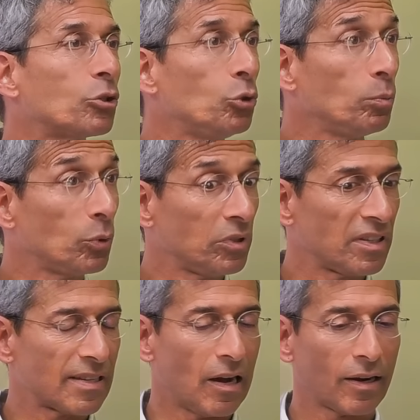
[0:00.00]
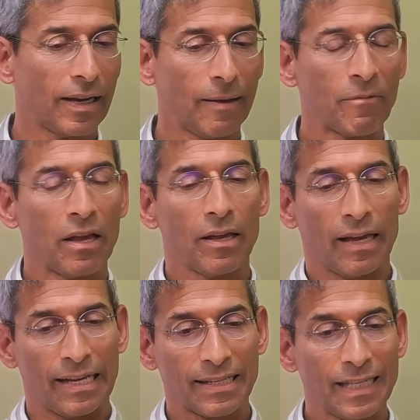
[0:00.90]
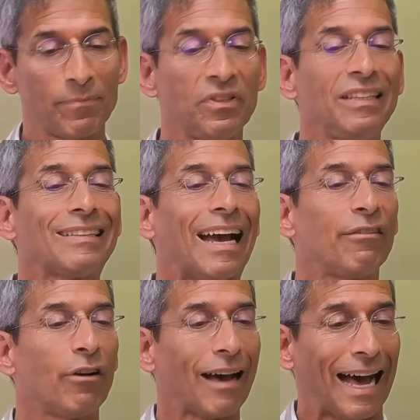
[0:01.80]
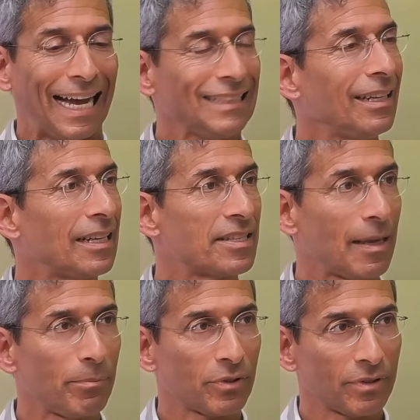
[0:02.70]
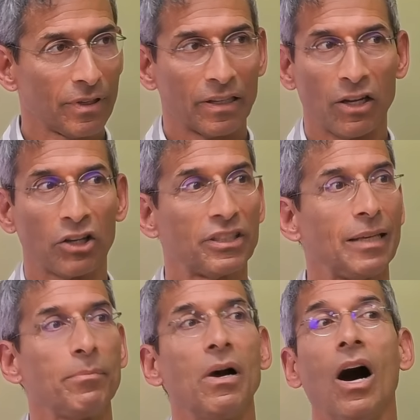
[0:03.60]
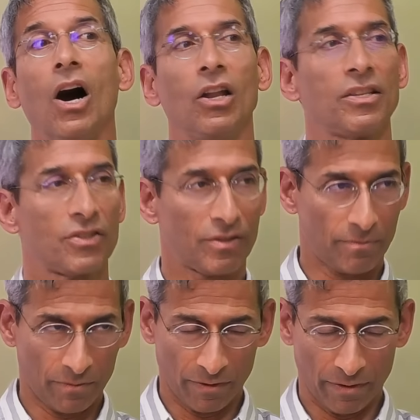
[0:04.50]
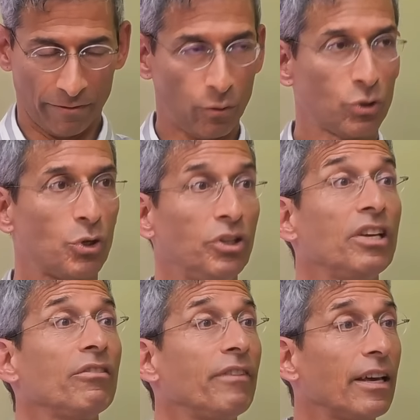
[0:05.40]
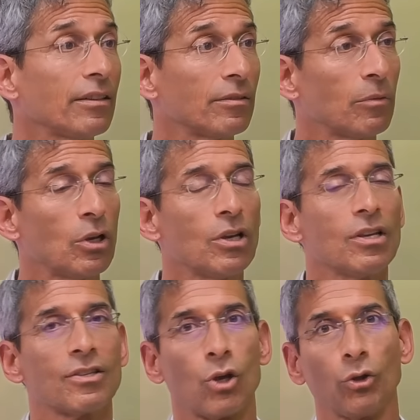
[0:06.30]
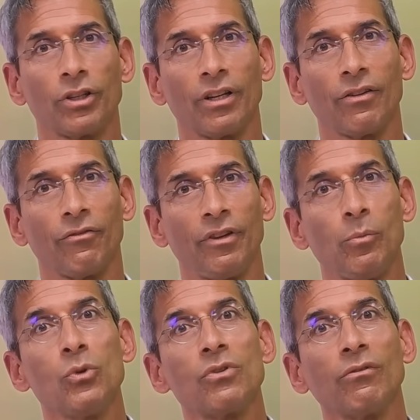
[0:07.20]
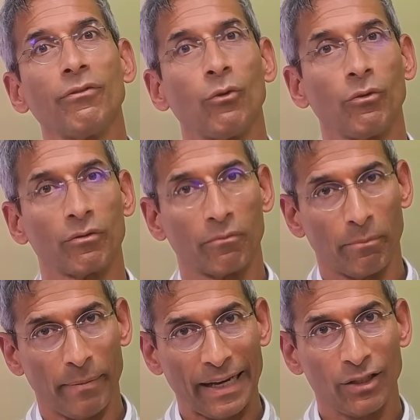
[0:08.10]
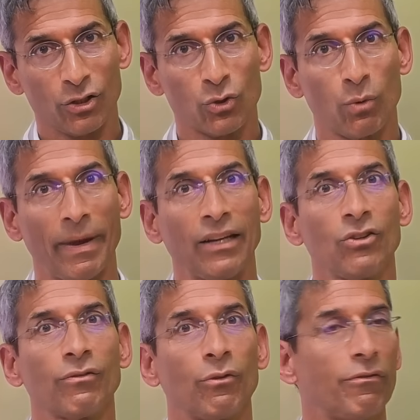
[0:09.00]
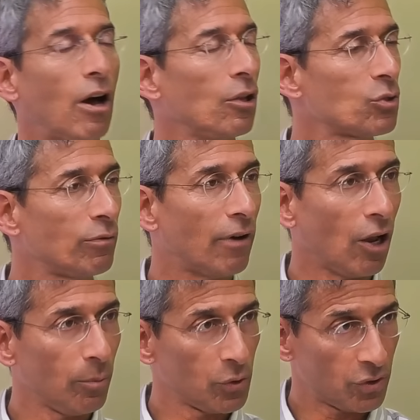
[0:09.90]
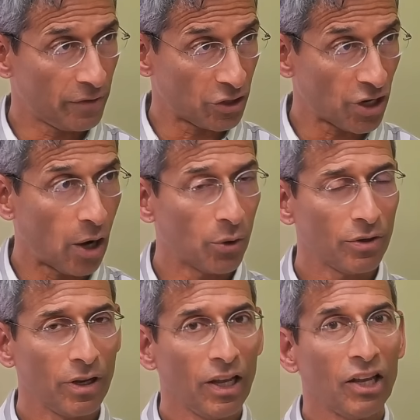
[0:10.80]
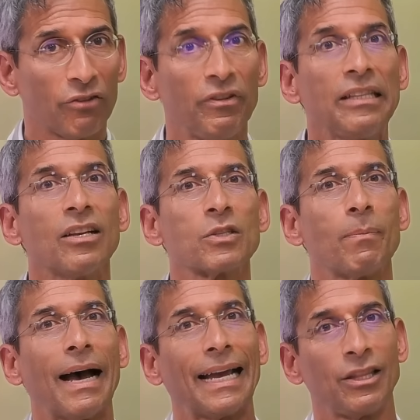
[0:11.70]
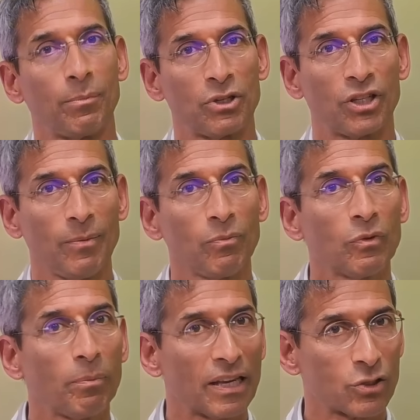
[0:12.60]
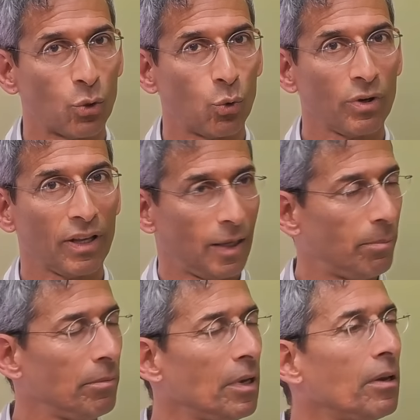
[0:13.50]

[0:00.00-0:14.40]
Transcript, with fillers: Typ und ich sage, es gibt nicht einfach ein Rezept, nach dem alles funktionieren wird, sondern wir müssen von Mensch zu Mensch, von Fall zu Fall müssen wir schauen, wie das bei einer bestimmten Person eben